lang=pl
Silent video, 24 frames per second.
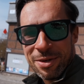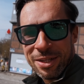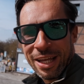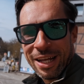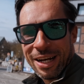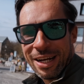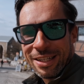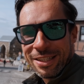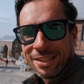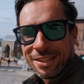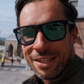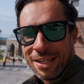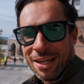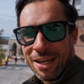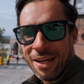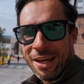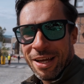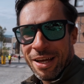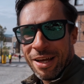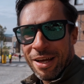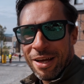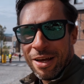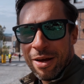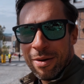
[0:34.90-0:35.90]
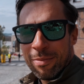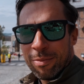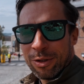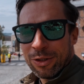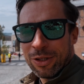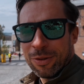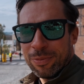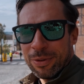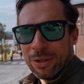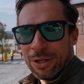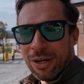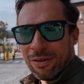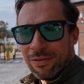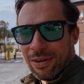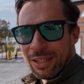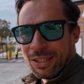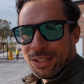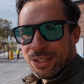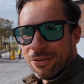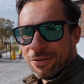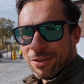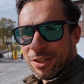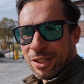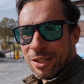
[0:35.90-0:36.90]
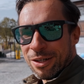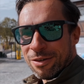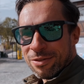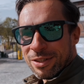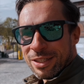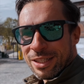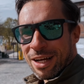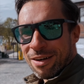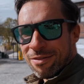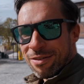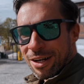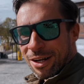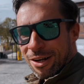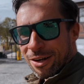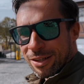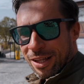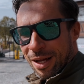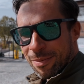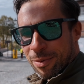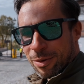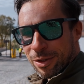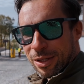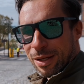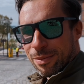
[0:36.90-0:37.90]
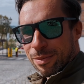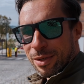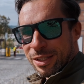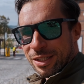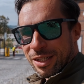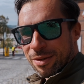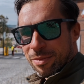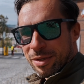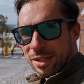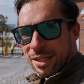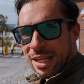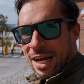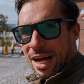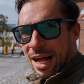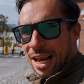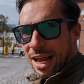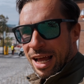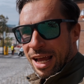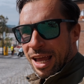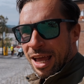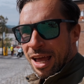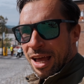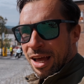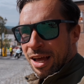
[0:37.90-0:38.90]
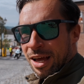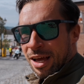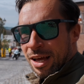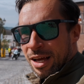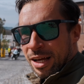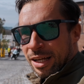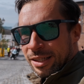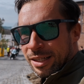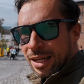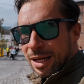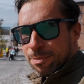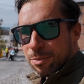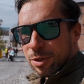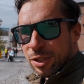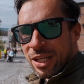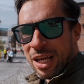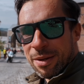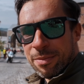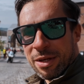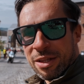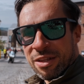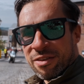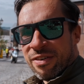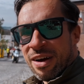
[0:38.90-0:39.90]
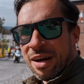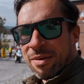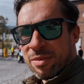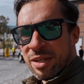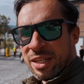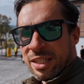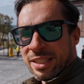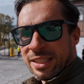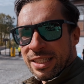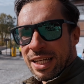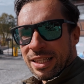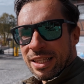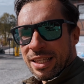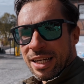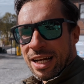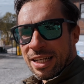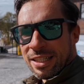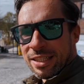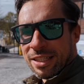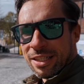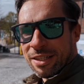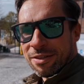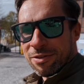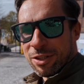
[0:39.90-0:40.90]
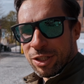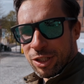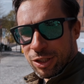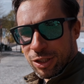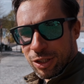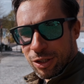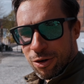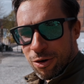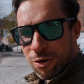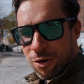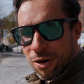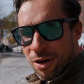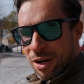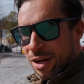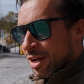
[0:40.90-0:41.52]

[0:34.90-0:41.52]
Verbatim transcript: teraz podopingować dziewczynom stawę lot, a potem jedziemy dalej na przynajmniej dwa miejsca trasy wyścigu